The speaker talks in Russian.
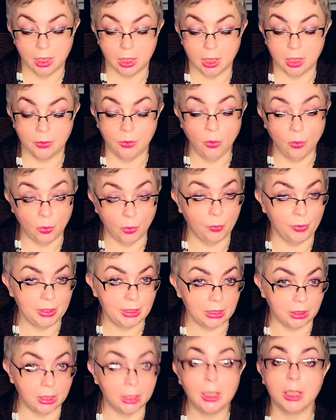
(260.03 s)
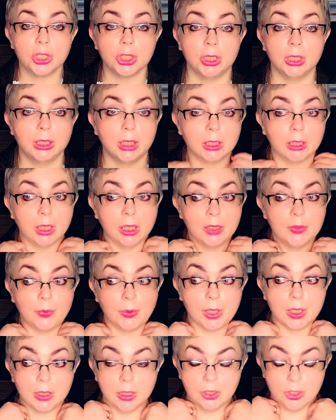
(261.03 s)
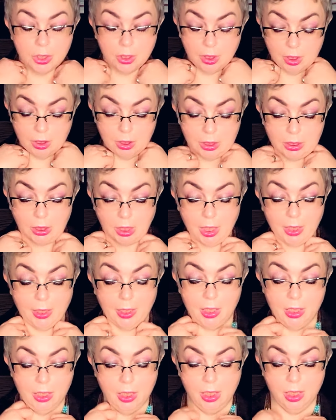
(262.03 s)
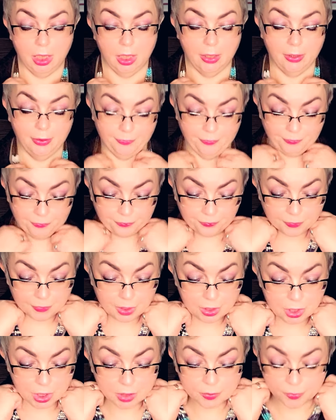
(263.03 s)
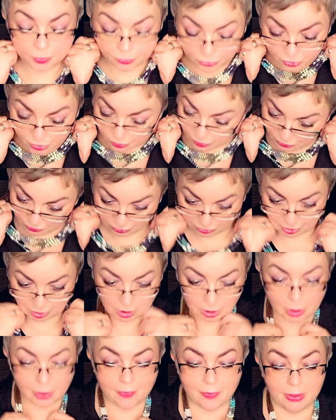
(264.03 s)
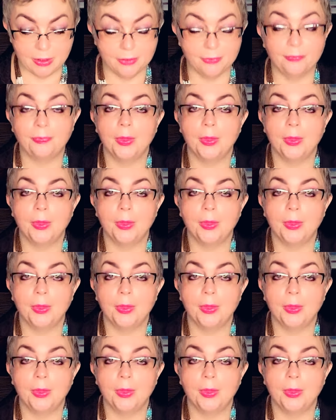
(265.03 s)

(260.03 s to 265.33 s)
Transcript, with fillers: ну, мы должны создать праздничное настроение. и Сейчас мы будем его создавать.